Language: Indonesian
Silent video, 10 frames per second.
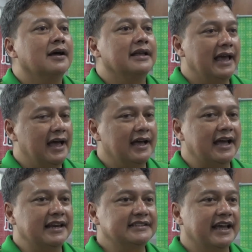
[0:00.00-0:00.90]
Ya,
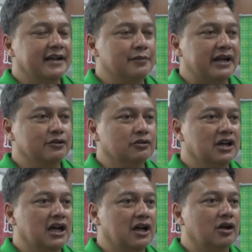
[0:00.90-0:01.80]
karena saya kemarin
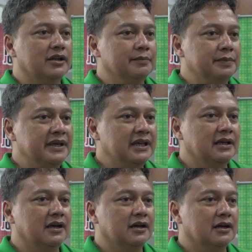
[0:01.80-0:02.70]
juga
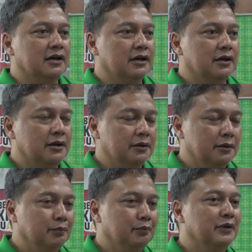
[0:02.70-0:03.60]
Olimpik, uh,
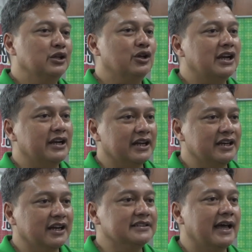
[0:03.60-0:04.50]
itu adalah
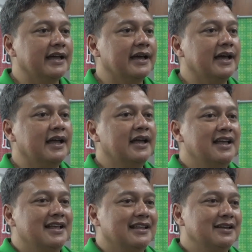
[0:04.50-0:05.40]
rekan-rekan saya.
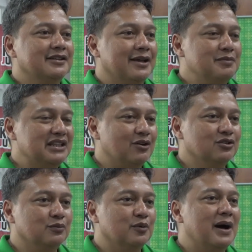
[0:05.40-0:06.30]
Jadi saya minta
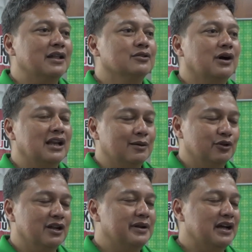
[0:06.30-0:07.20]
untuk membantu,
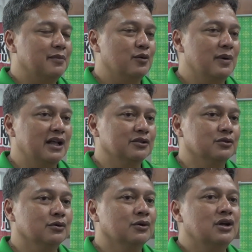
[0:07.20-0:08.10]
alhamdulillah mereka mau
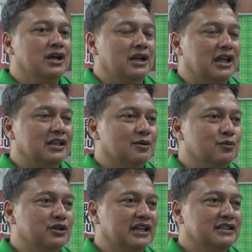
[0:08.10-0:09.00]
bantu. Dan
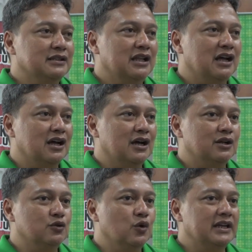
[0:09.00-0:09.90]
kemudian
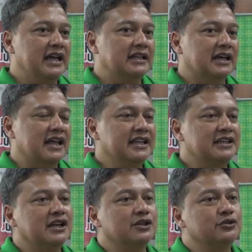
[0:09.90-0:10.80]
uh, dua
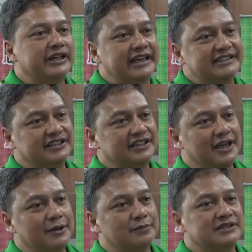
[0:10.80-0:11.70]
diantaranya adalah juri Asian
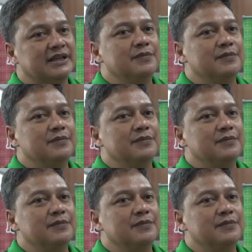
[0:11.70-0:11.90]
Games.